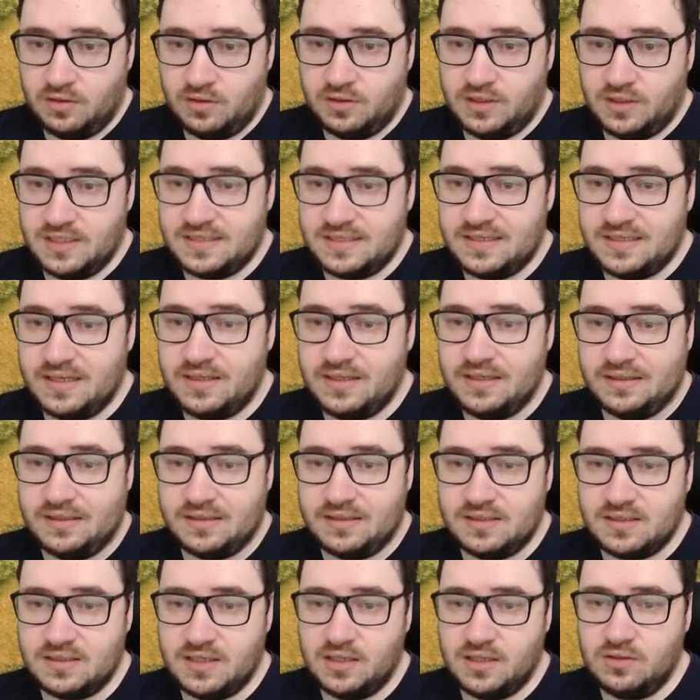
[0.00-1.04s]
Если они это
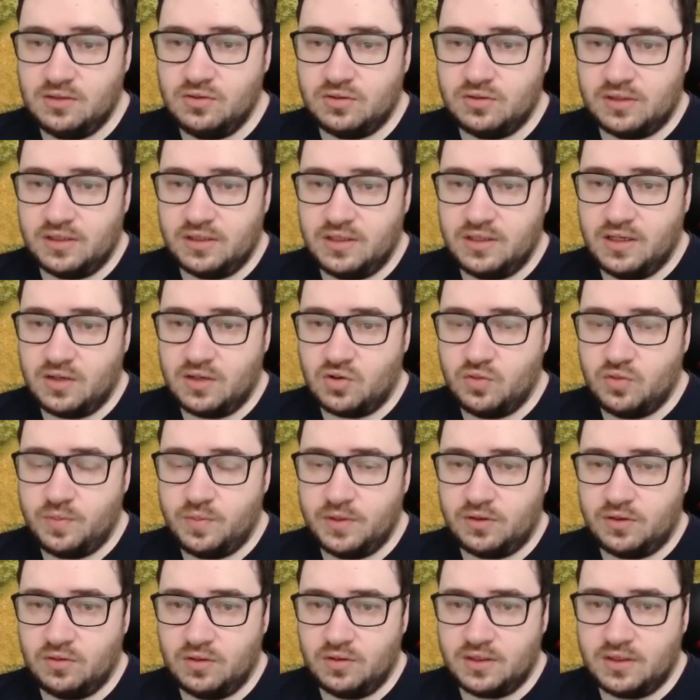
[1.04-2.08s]
сделают, они
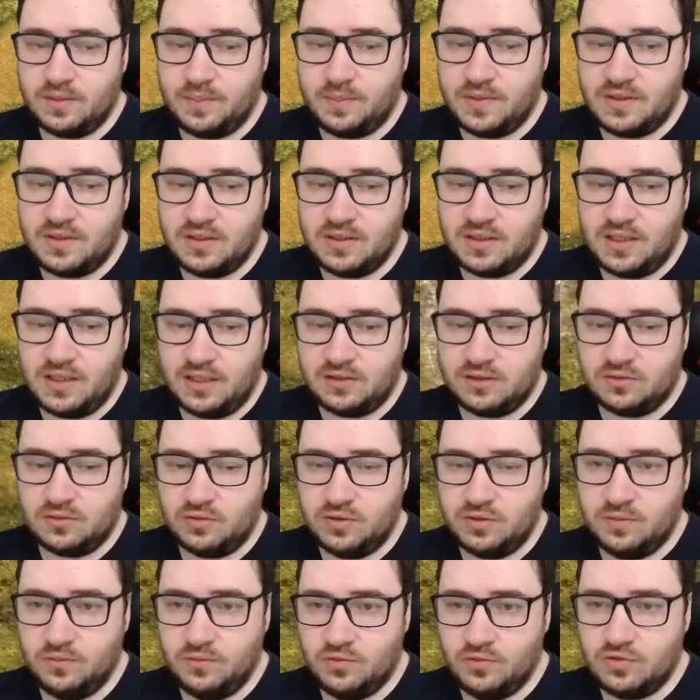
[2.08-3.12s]
окупят только пятихатку.
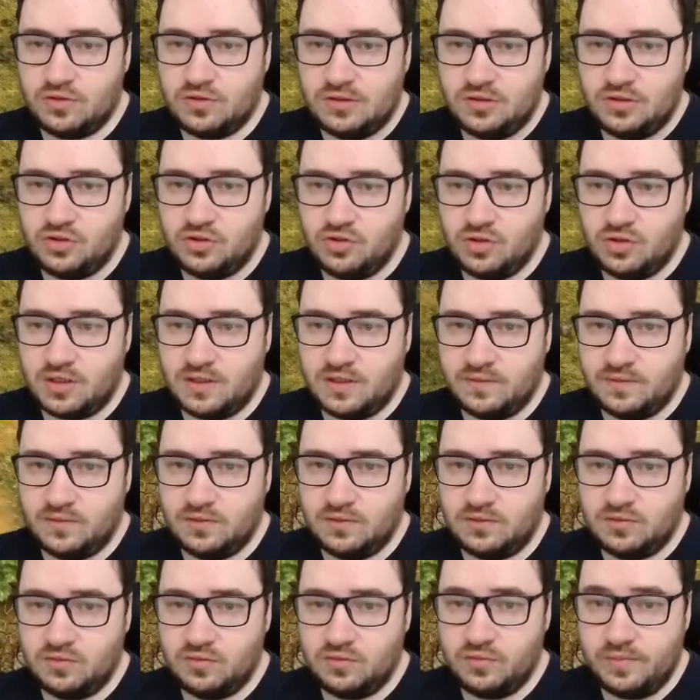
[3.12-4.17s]
Им нужно еще
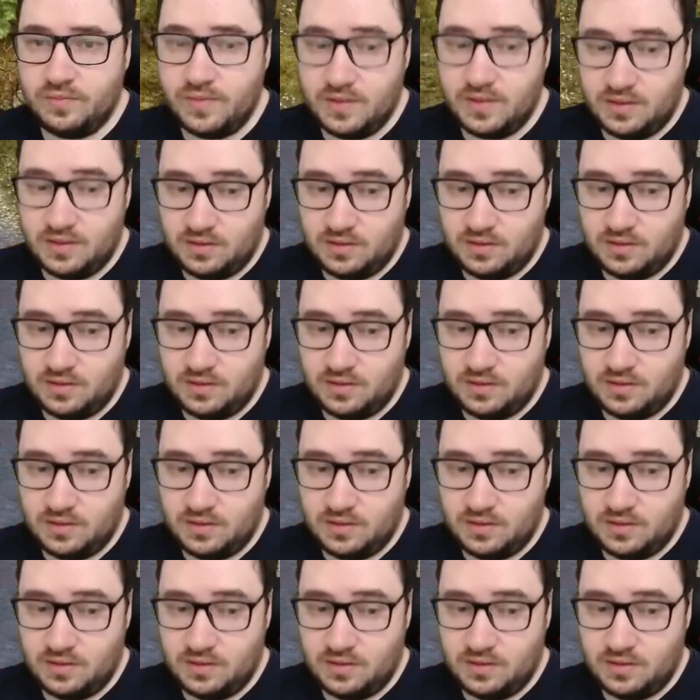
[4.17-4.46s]
кого-то убить.